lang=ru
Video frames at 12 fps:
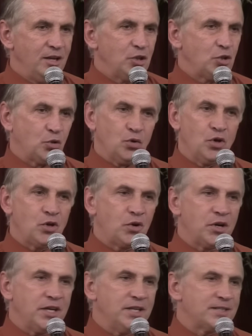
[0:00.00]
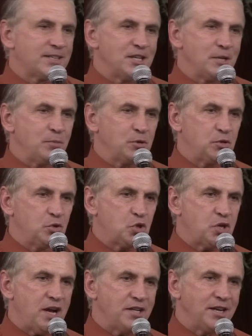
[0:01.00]
Только из-за
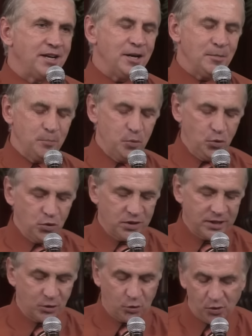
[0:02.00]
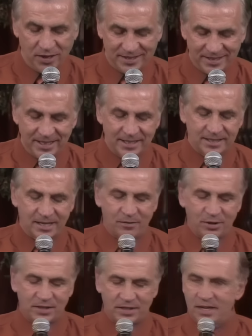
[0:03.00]
непослушания или бунта, то есть из-за
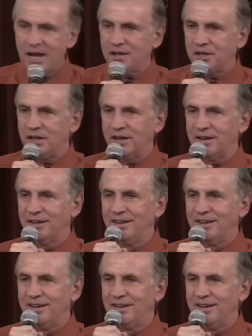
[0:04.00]
восстания –